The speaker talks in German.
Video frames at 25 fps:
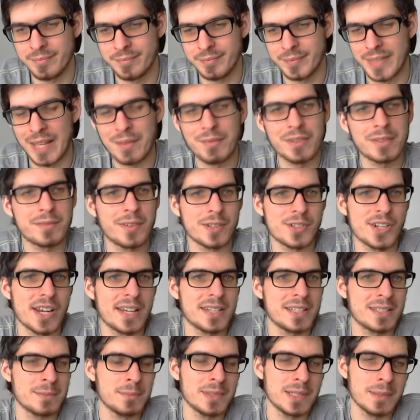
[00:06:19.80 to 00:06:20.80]
der wird
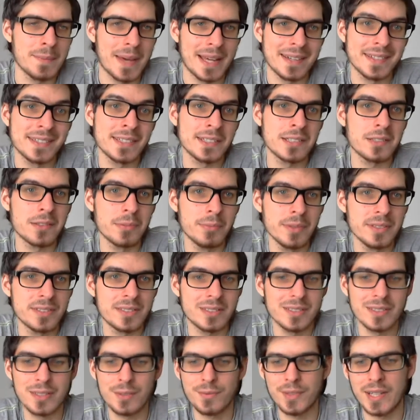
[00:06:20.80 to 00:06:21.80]
wahrscheinlich mit dem
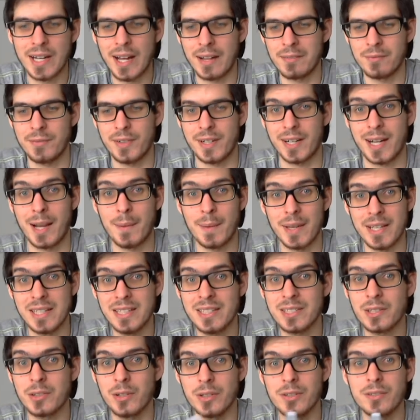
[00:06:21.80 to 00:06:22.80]
Endtwist nicht viel anfangen. Aber
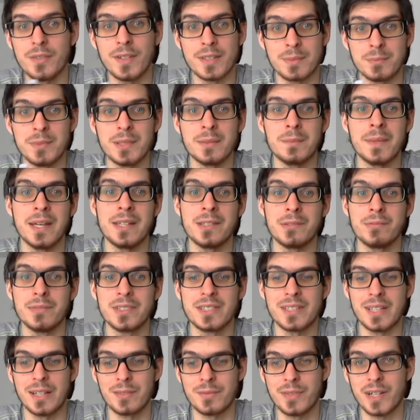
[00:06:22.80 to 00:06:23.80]
ich konnte was mit dem
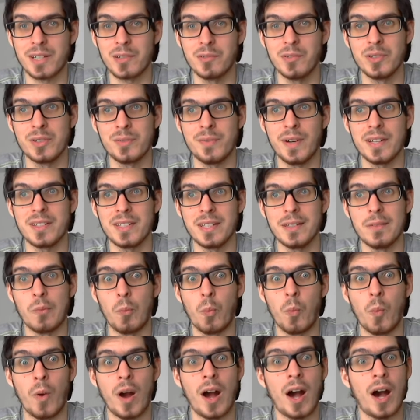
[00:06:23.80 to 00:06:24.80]
Endtwist anfangen und ich fand
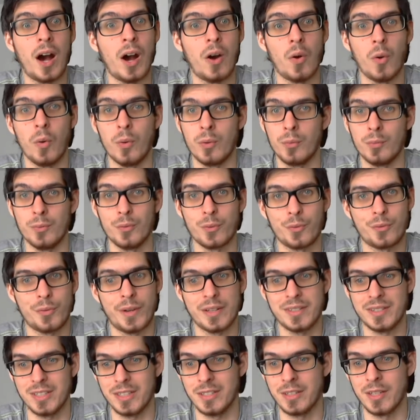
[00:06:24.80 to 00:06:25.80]
den, wow,
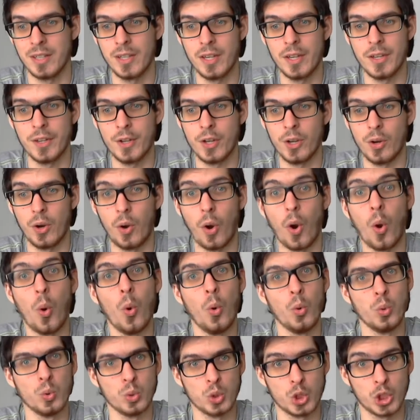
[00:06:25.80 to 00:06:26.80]
fand den,
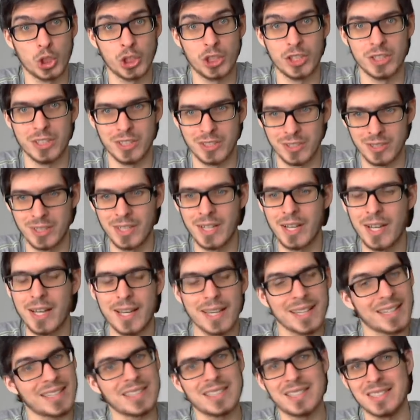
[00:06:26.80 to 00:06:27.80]
oh shit,
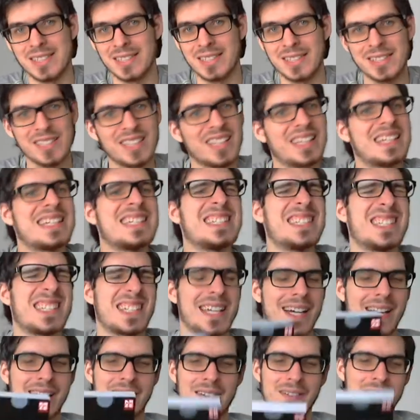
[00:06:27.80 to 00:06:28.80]
richtig, richtig
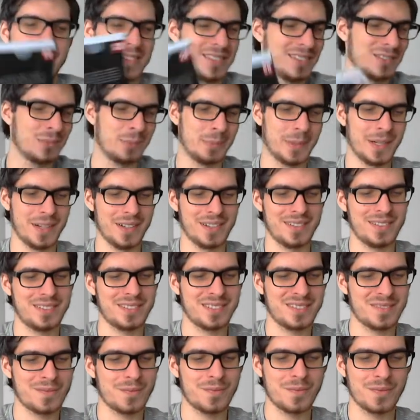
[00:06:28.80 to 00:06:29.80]
geil, super.
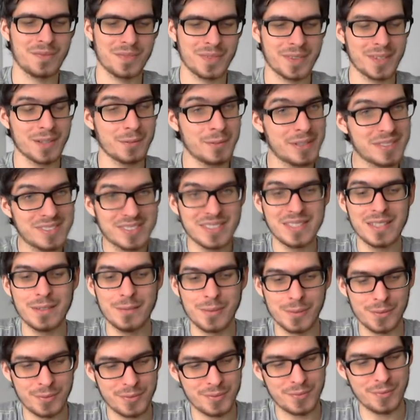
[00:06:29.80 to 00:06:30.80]
Resident
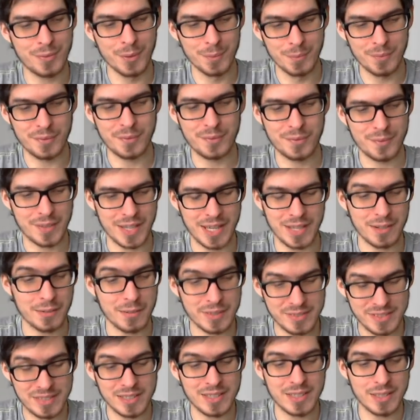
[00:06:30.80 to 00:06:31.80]
Evil 5, äh,
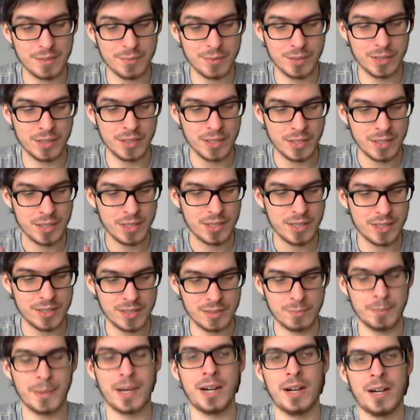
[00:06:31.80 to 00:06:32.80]
Resident Evil
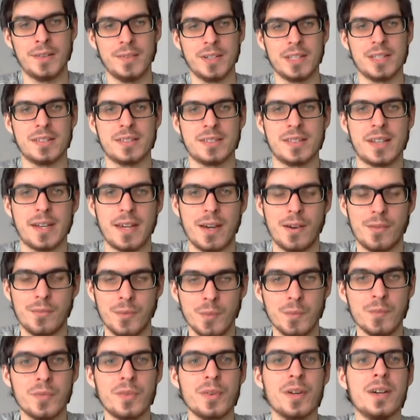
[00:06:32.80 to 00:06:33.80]
Mahava Desire
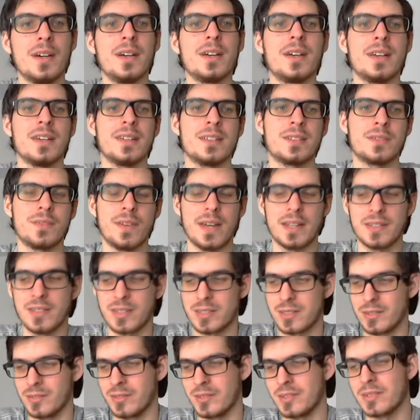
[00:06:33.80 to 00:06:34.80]
5 ist
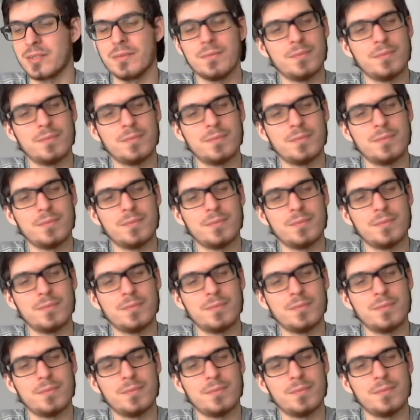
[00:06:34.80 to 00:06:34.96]
fertig und